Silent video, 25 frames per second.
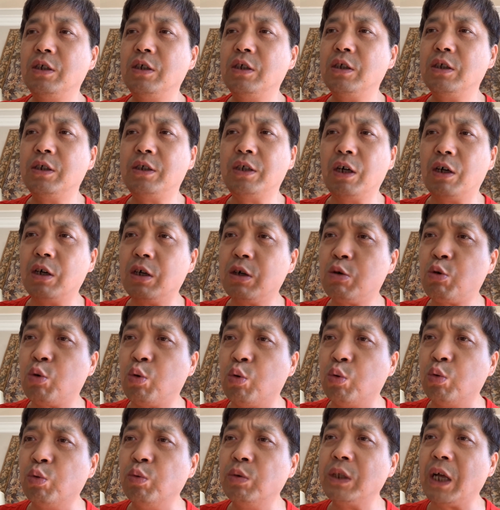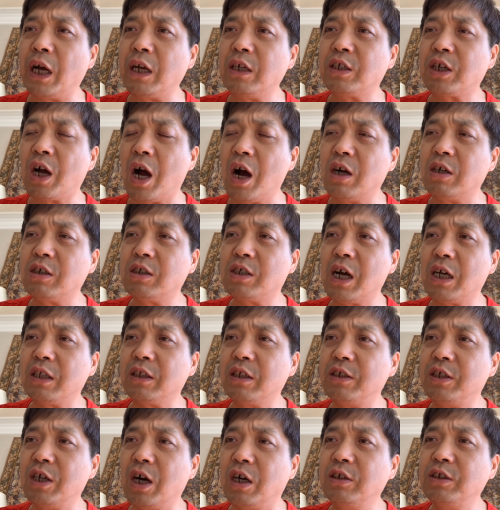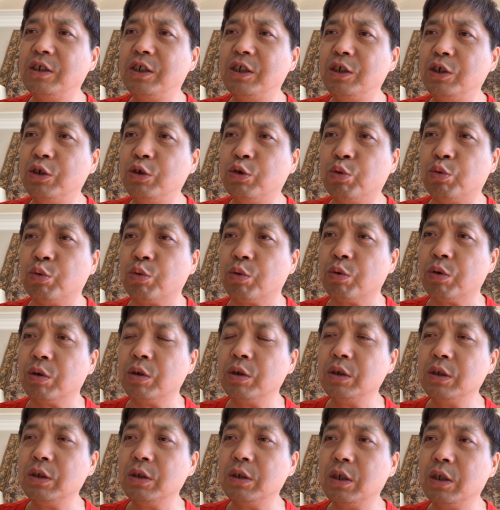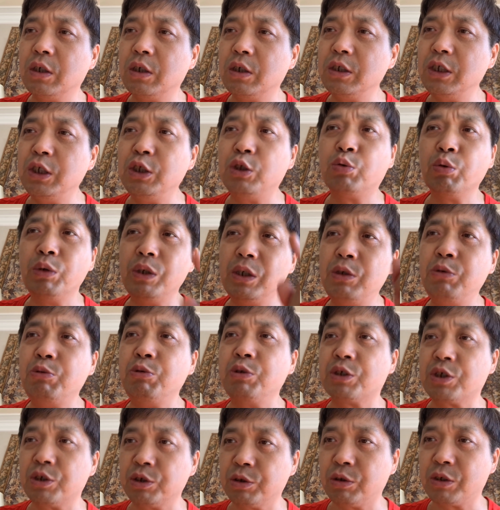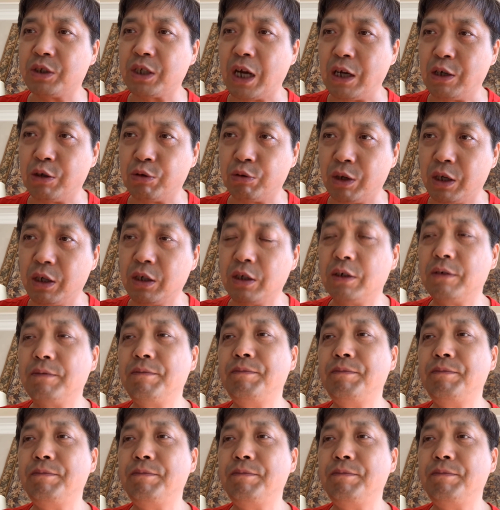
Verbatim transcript: 像湖南长沙的杨金柱，一堆律师都站出来了，